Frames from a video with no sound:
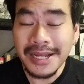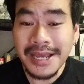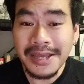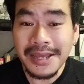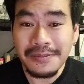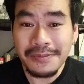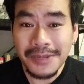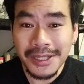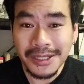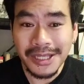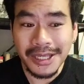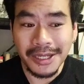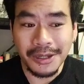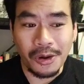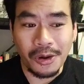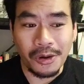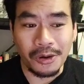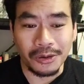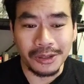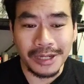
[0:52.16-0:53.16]
ในมิติ
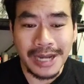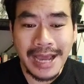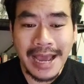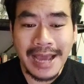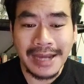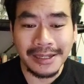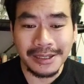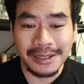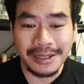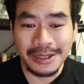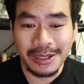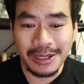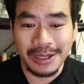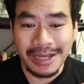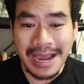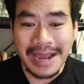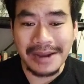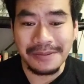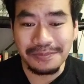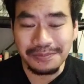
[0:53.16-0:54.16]
ของด้าน
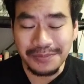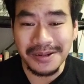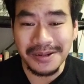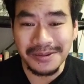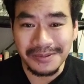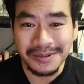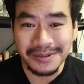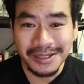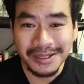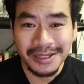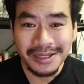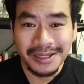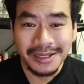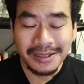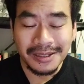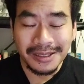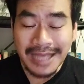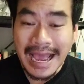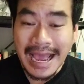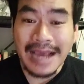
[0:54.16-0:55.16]
การเป็น
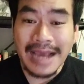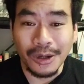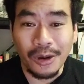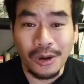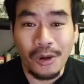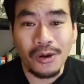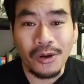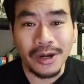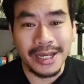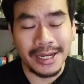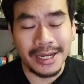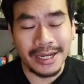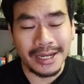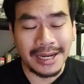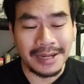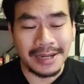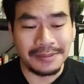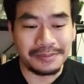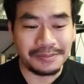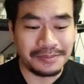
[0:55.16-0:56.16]
ทางโลกเนี่ยนะ
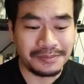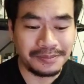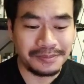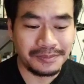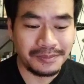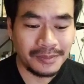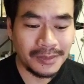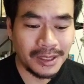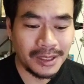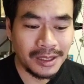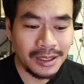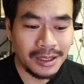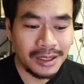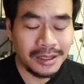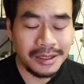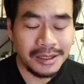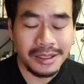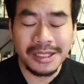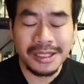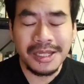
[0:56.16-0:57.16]
ครับ
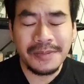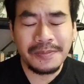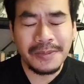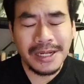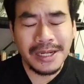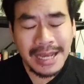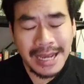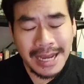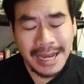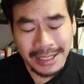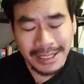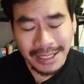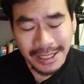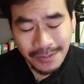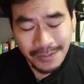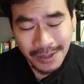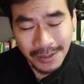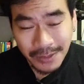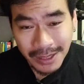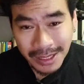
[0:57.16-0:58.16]
หนึ่งในปัญหาที่
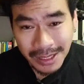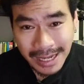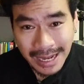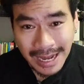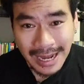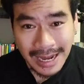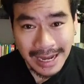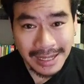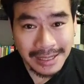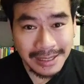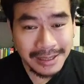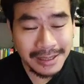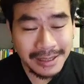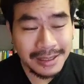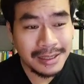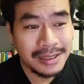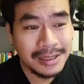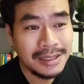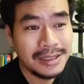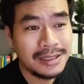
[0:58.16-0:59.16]
เป็นปัญหา
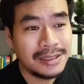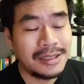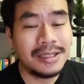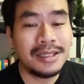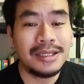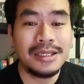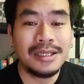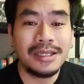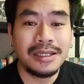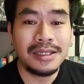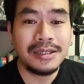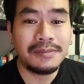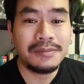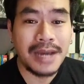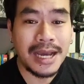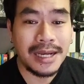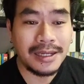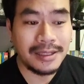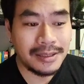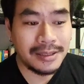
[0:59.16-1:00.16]
ที่
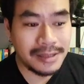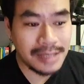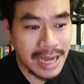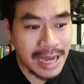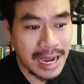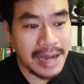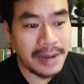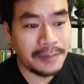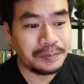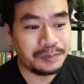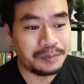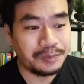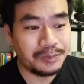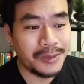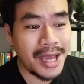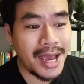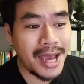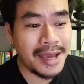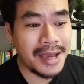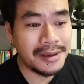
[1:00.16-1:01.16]
มักจะ
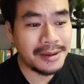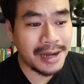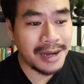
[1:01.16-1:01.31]
ได้